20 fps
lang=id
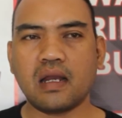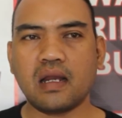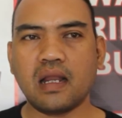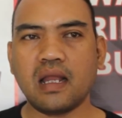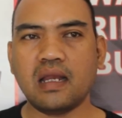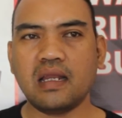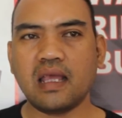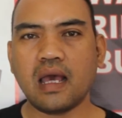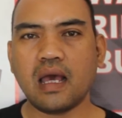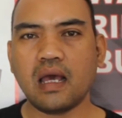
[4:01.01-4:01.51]

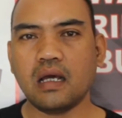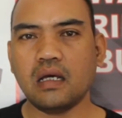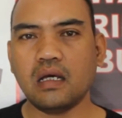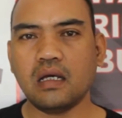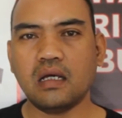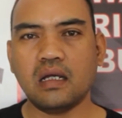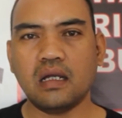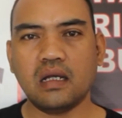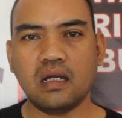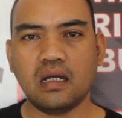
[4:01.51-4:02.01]
Karena dia
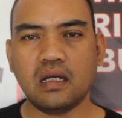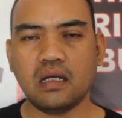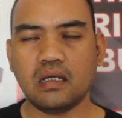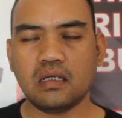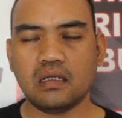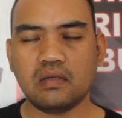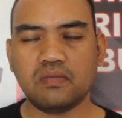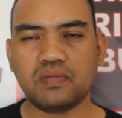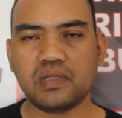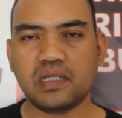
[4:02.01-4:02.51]
uh,
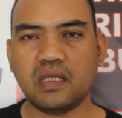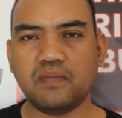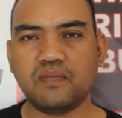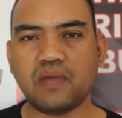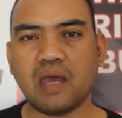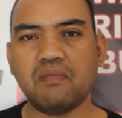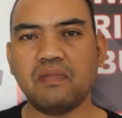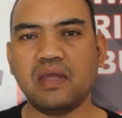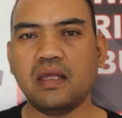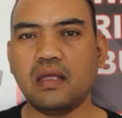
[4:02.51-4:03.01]
si
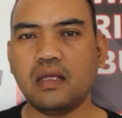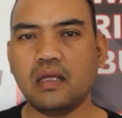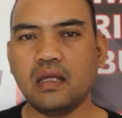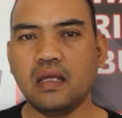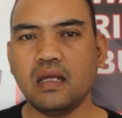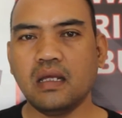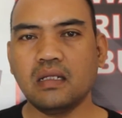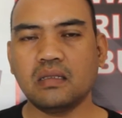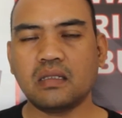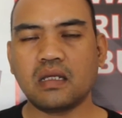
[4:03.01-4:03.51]
PMI
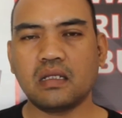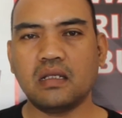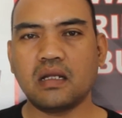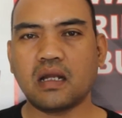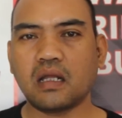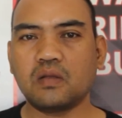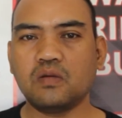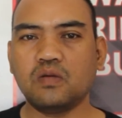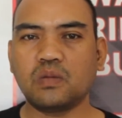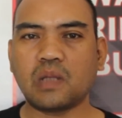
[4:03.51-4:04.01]

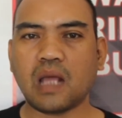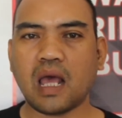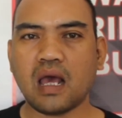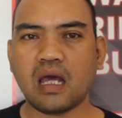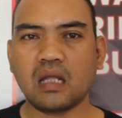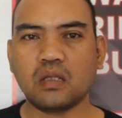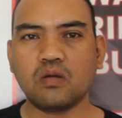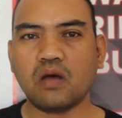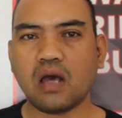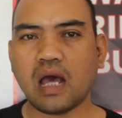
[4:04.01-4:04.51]
terjerat hutang
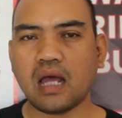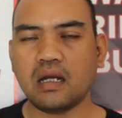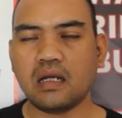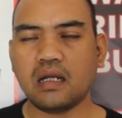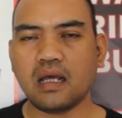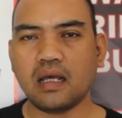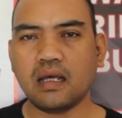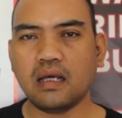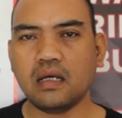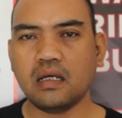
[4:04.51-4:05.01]
atau
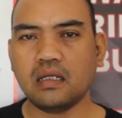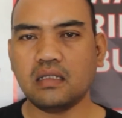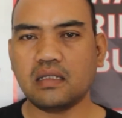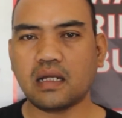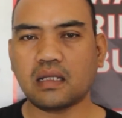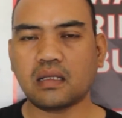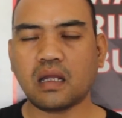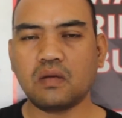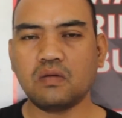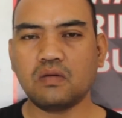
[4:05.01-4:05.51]
ada uh,
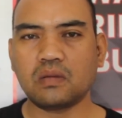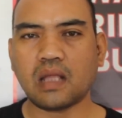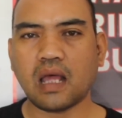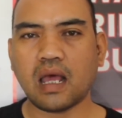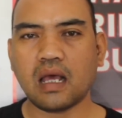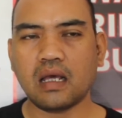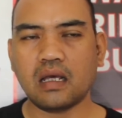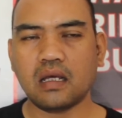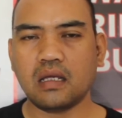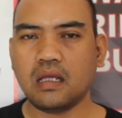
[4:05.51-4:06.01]
jeratan
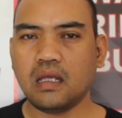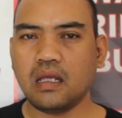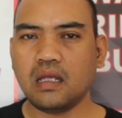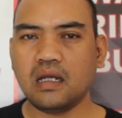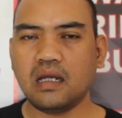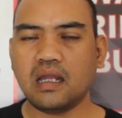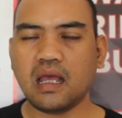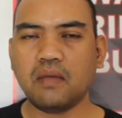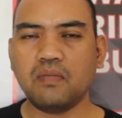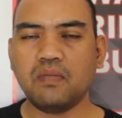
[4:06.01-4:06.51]
hutang
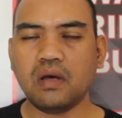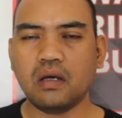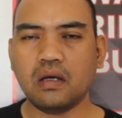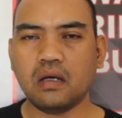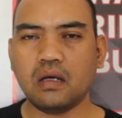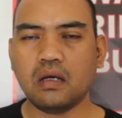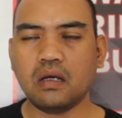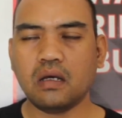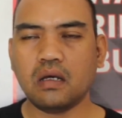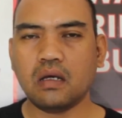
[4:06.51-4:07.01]
dia
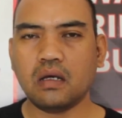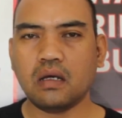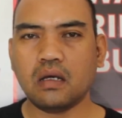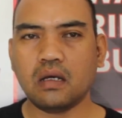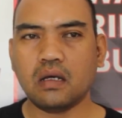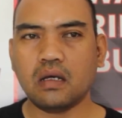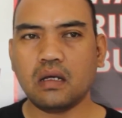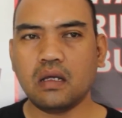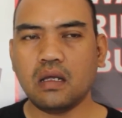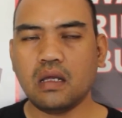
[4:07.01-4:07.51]

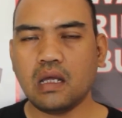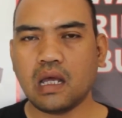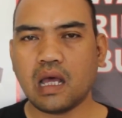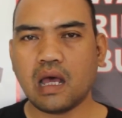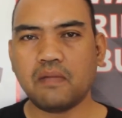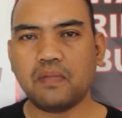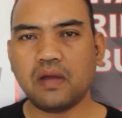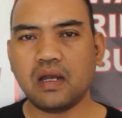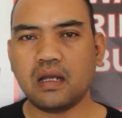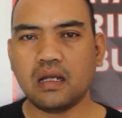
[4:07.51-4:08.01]
uh,
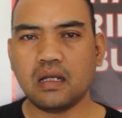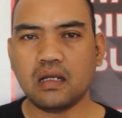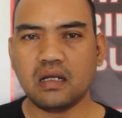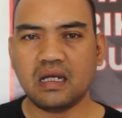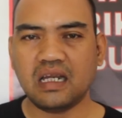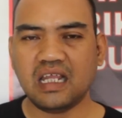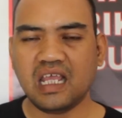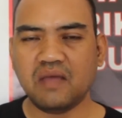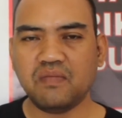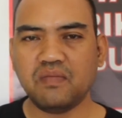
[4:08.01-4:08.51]
apa
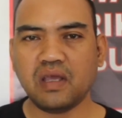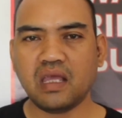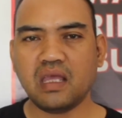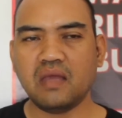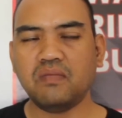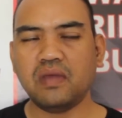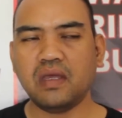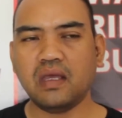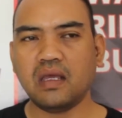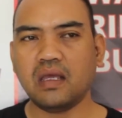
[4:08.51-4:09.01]

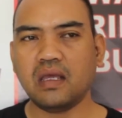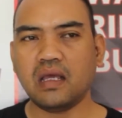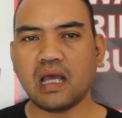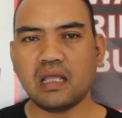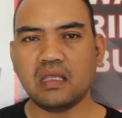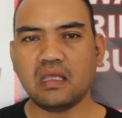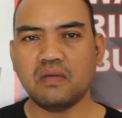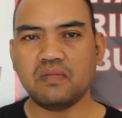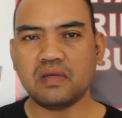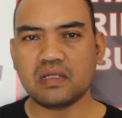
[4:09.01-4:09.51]
diiming-iming
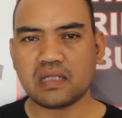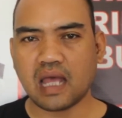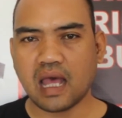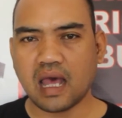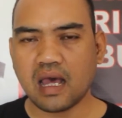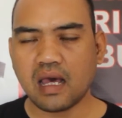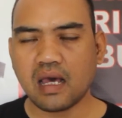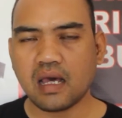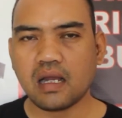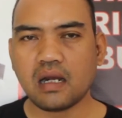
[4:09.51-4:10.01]
gaji
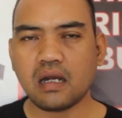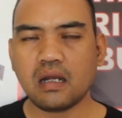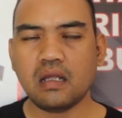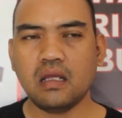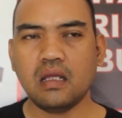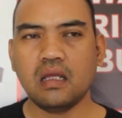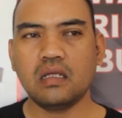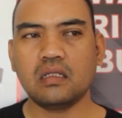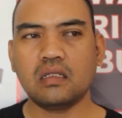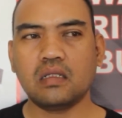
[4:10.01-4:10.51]
besar
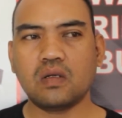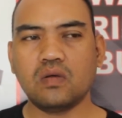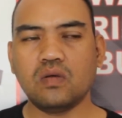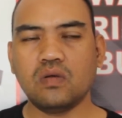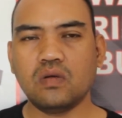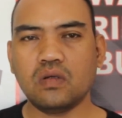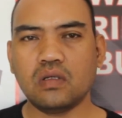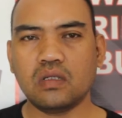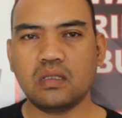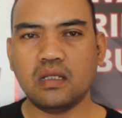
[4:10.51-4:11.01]

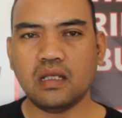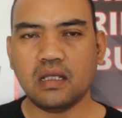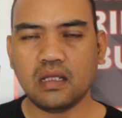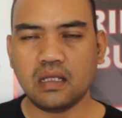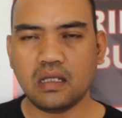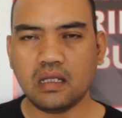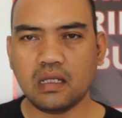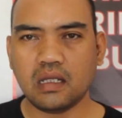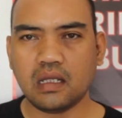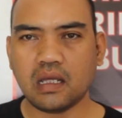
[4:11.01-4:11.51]
terus
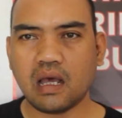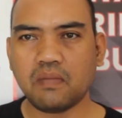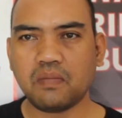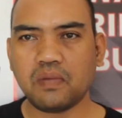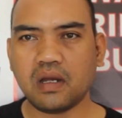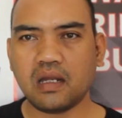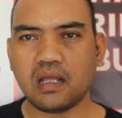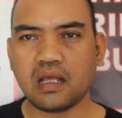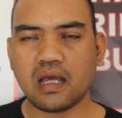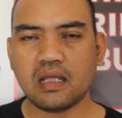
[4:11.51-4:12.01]
di
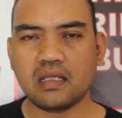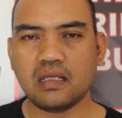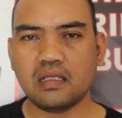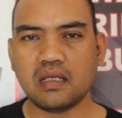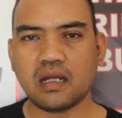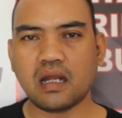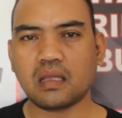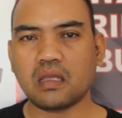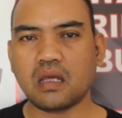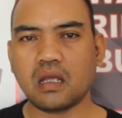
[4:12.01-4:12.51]
apa dikasih
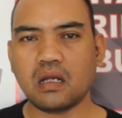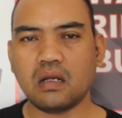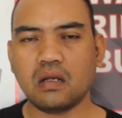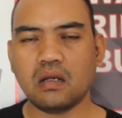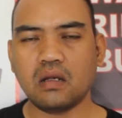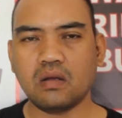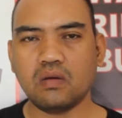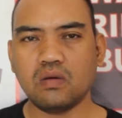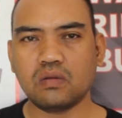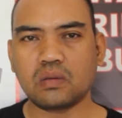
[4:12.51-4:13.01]

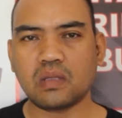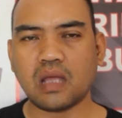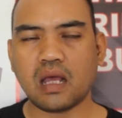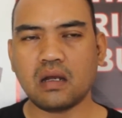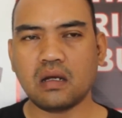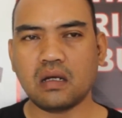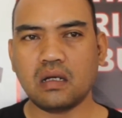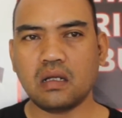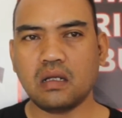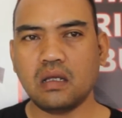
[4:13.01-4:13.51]
jeratan
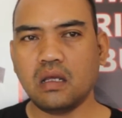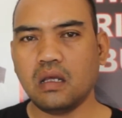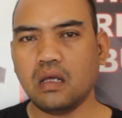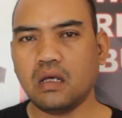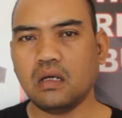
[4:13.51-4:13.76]
hutang